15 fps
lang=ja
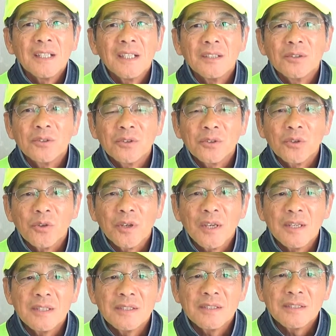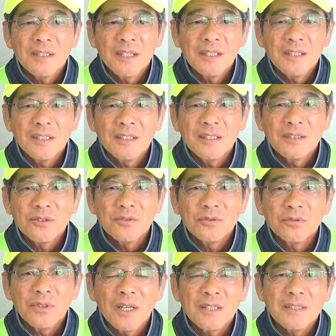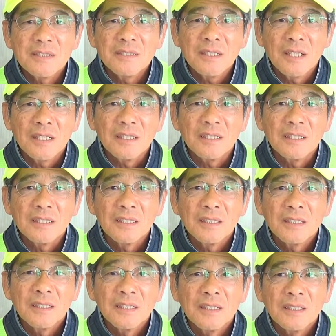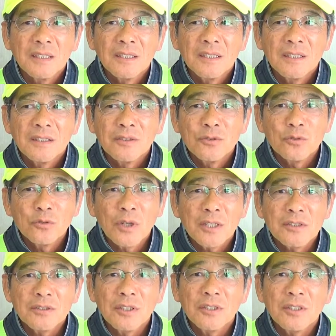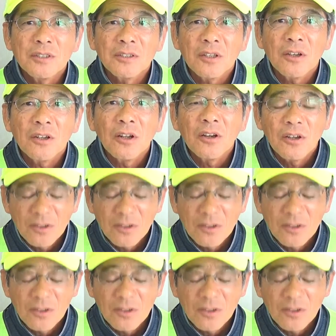えっとへいせいじゅうはちねんじゅうはちねんだったかな